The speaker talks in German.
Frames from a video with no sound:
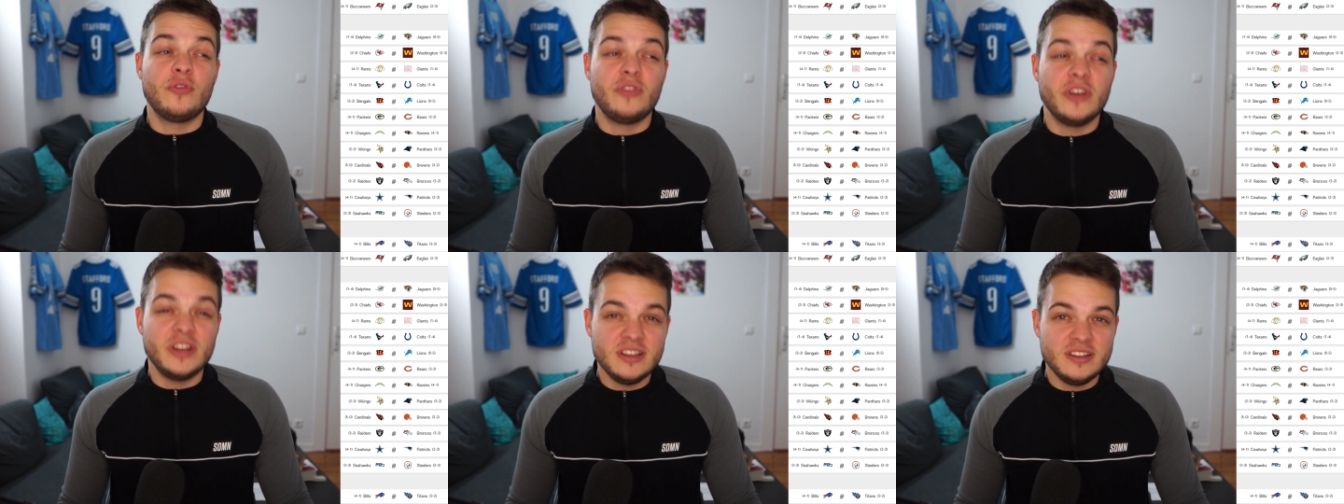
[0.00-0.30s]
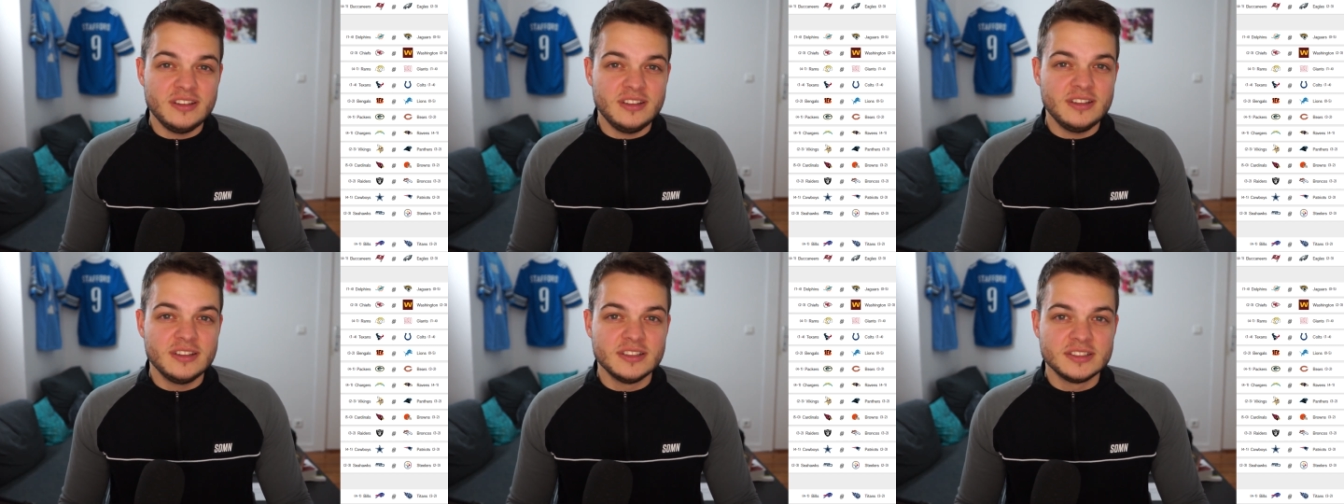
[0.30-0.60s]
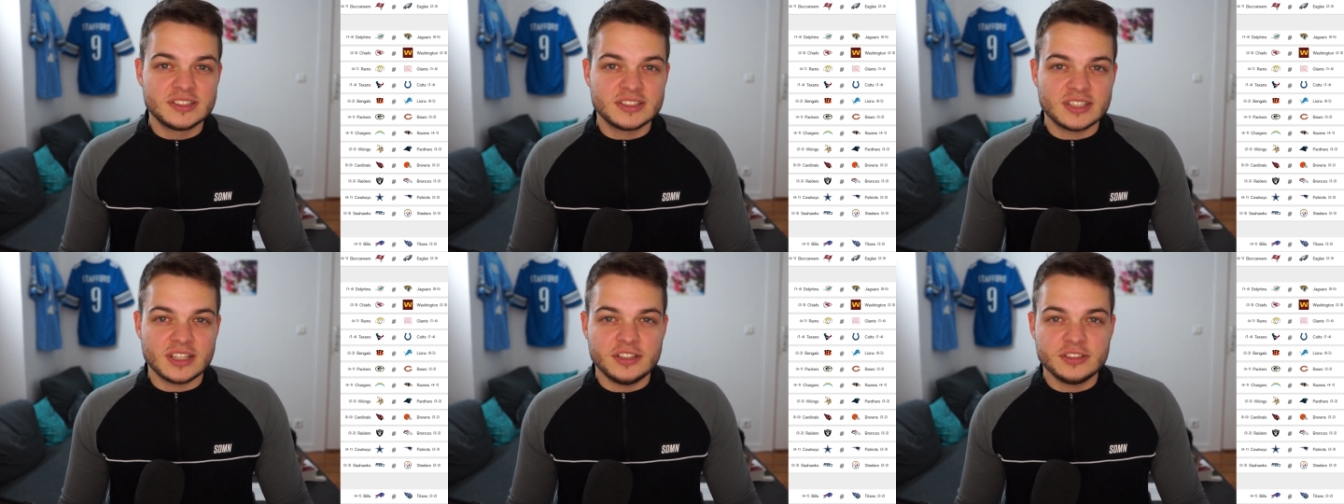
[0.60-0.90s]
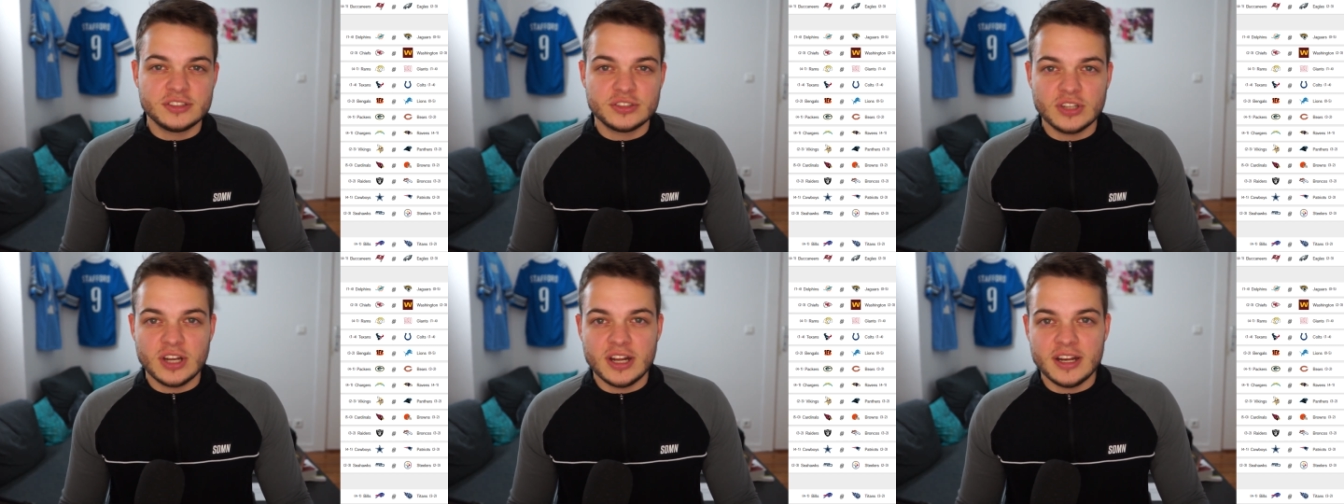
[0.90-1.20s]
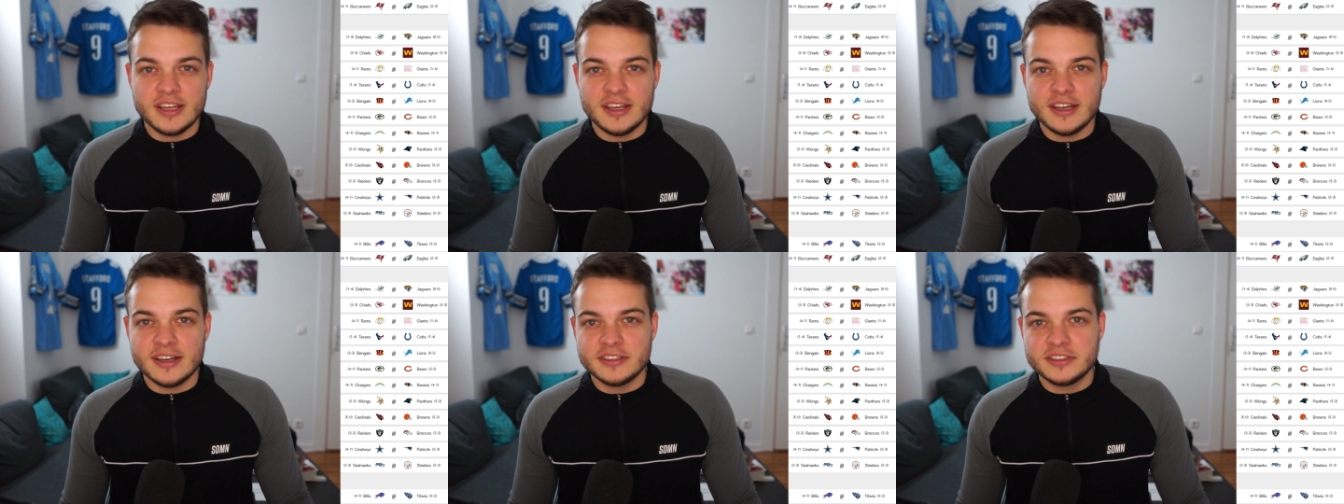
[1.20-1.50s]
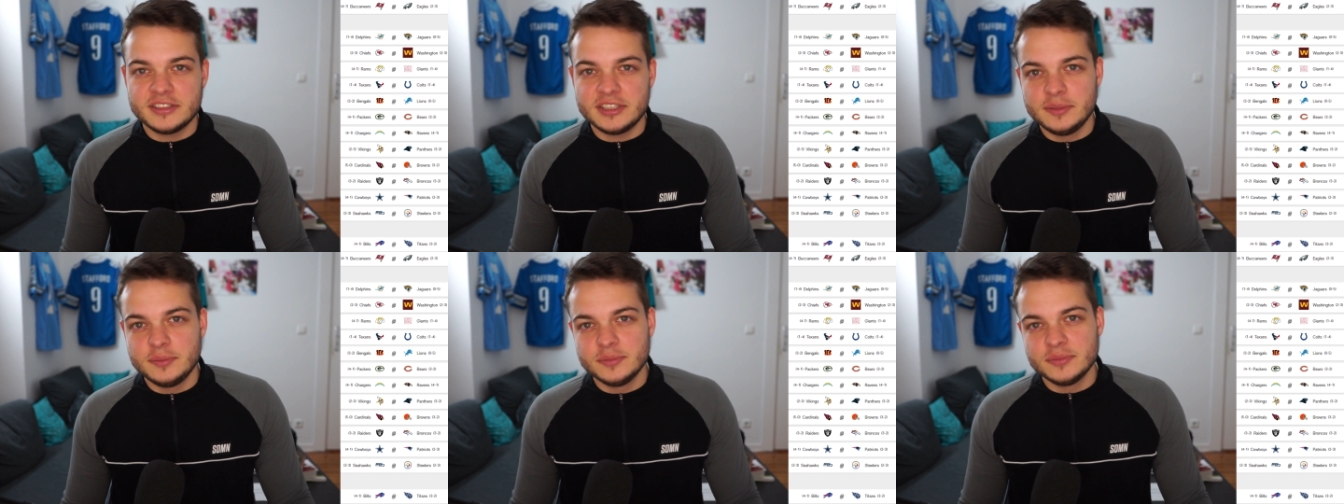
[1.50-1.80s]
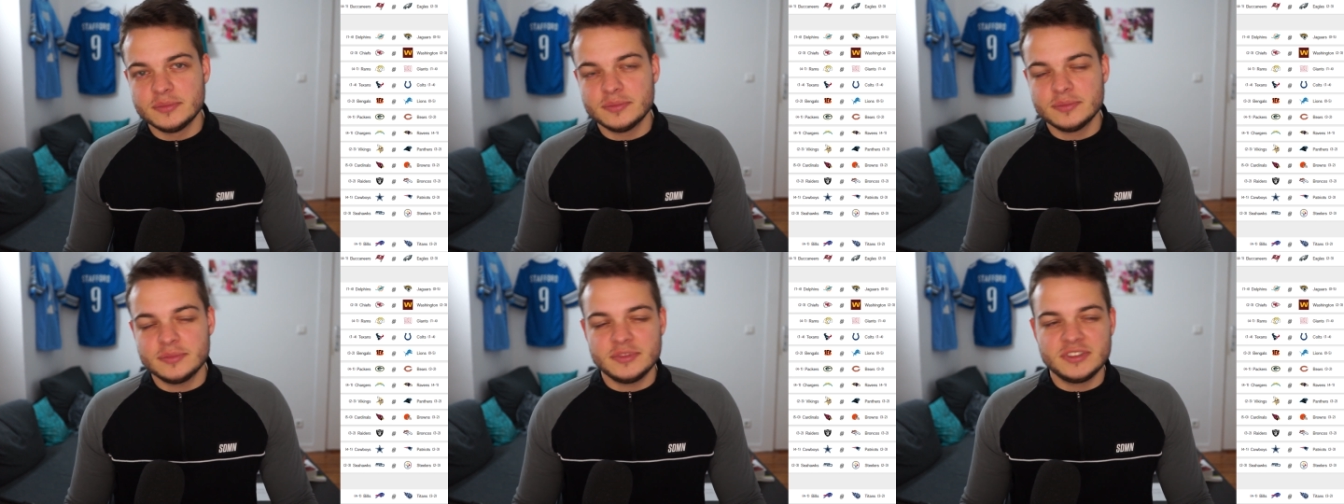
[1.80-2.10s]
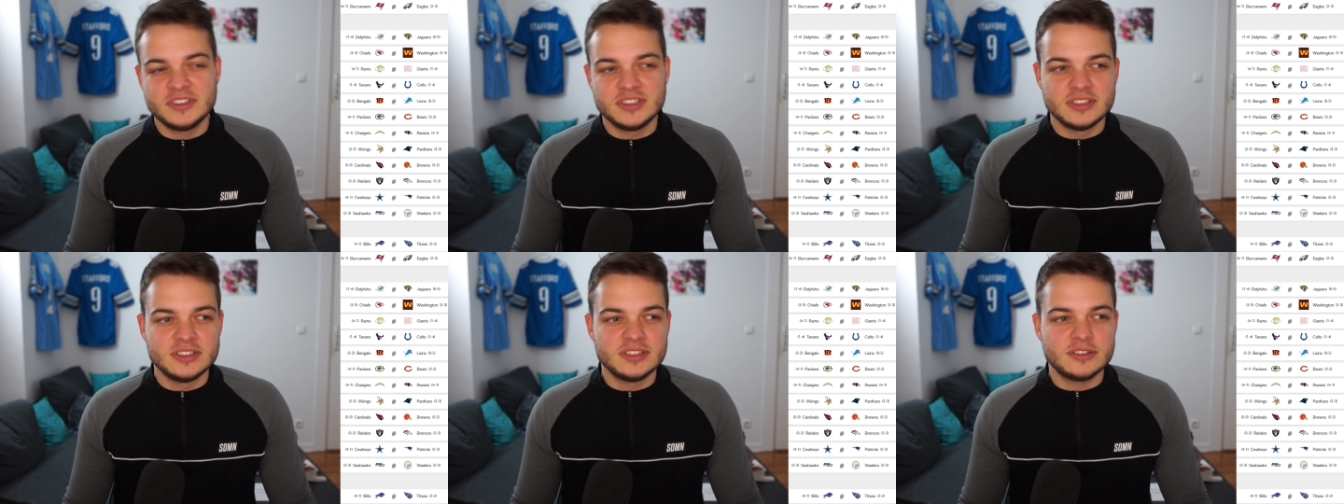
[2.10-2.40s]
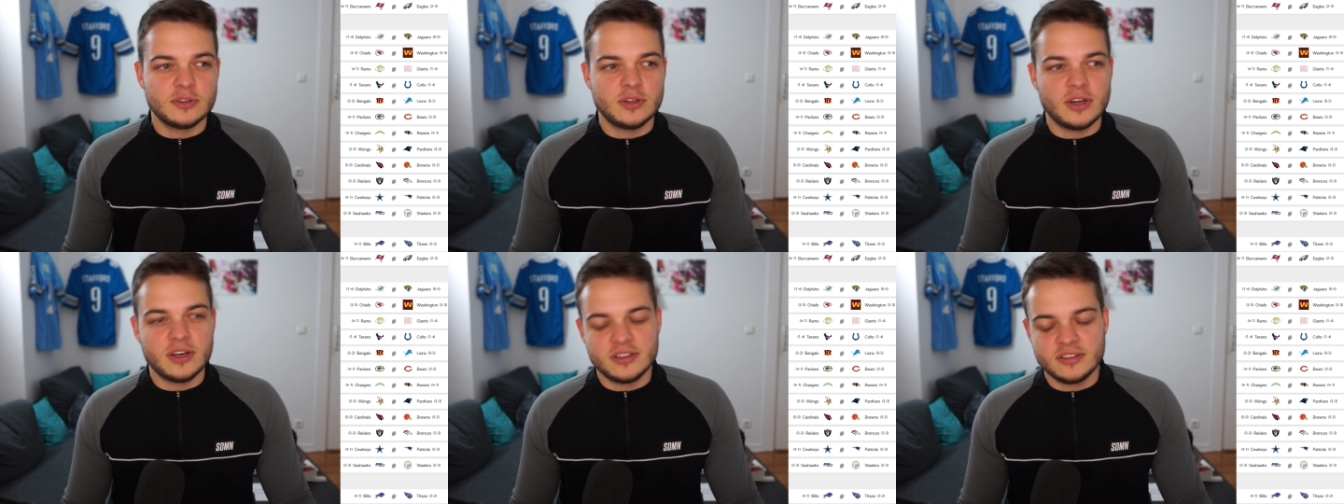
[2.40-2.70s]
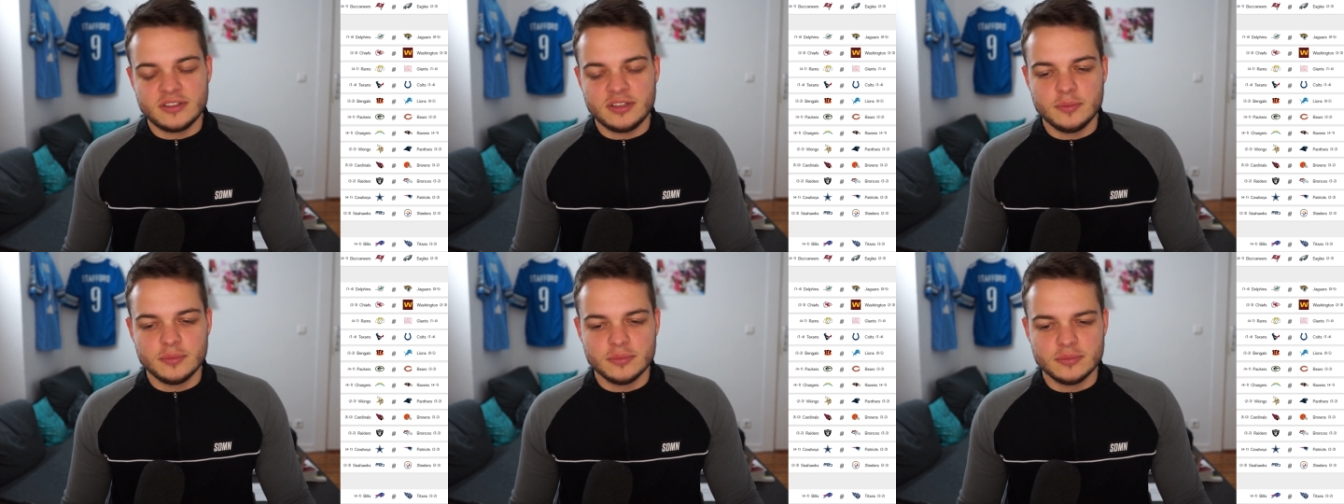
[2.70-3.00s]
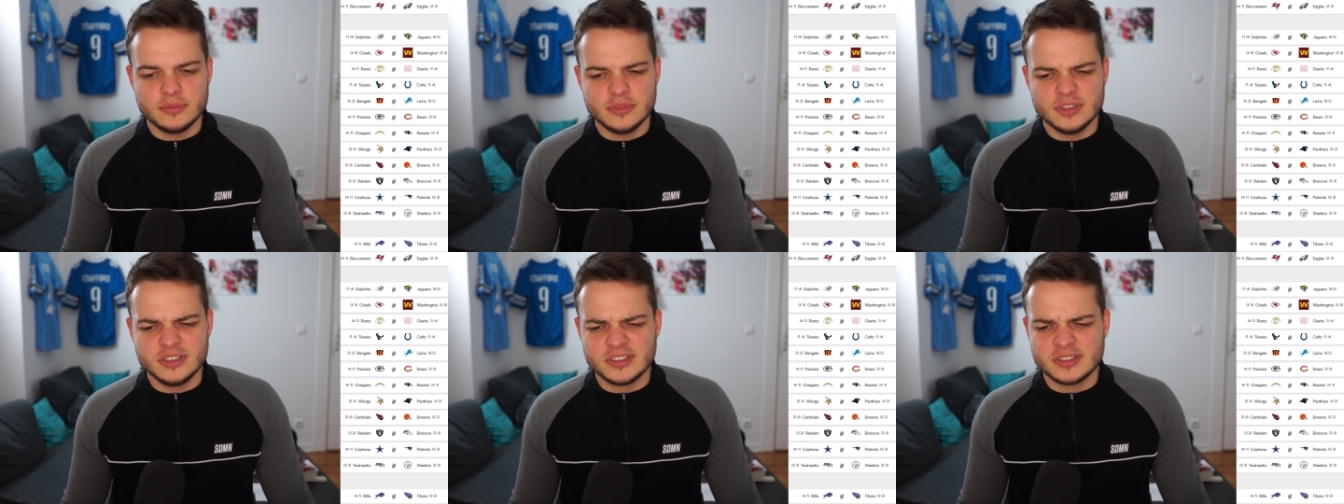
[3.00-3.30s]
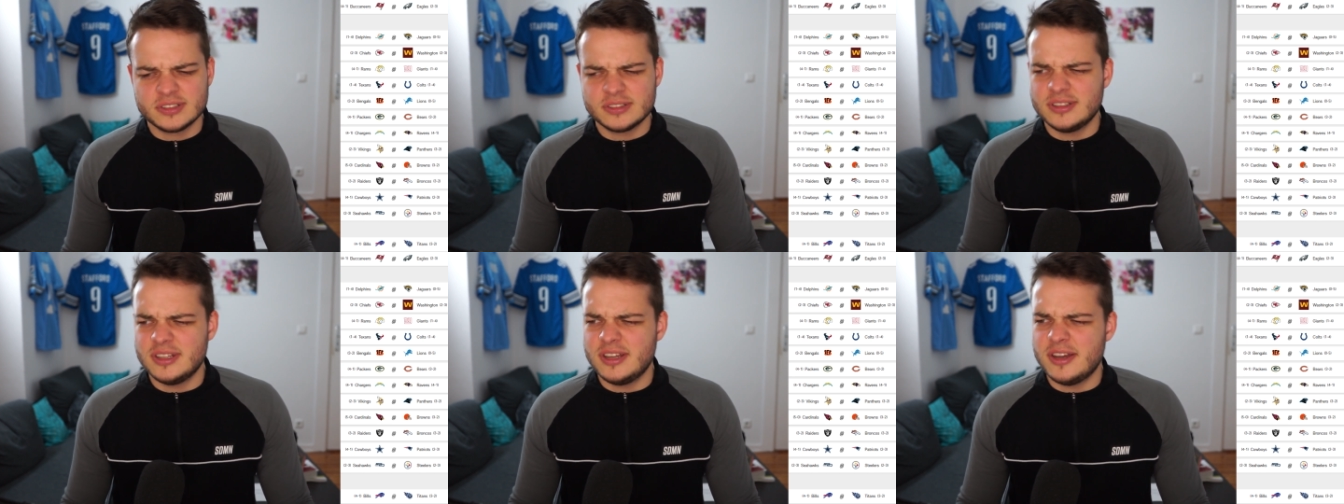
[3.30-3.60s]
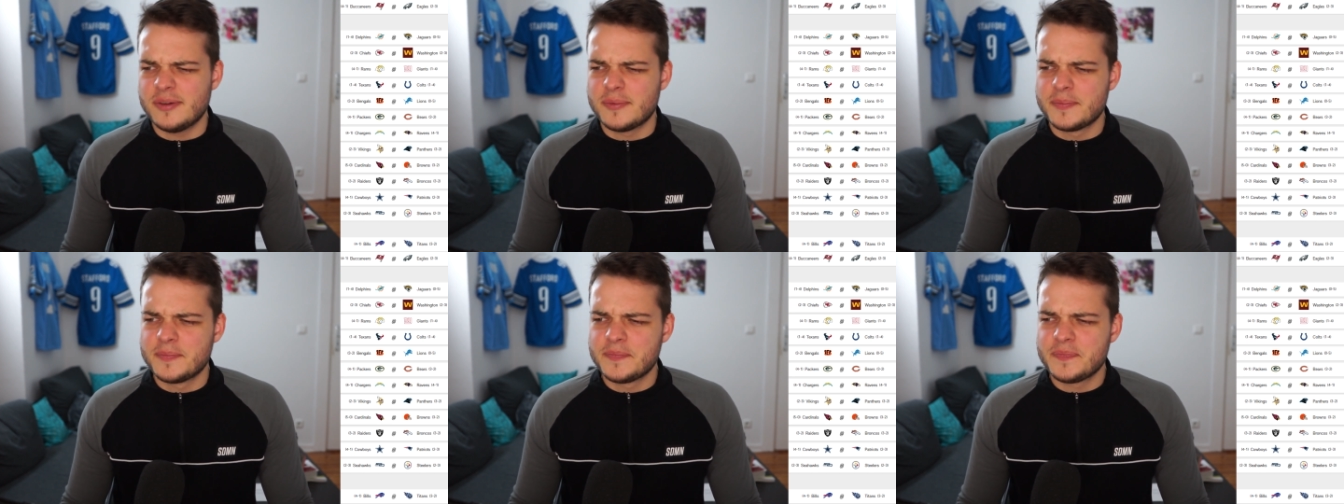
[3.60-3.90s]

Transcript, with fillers: wenn die Eagles traditionell eher ein Team sind oder ein Team ist. Nee.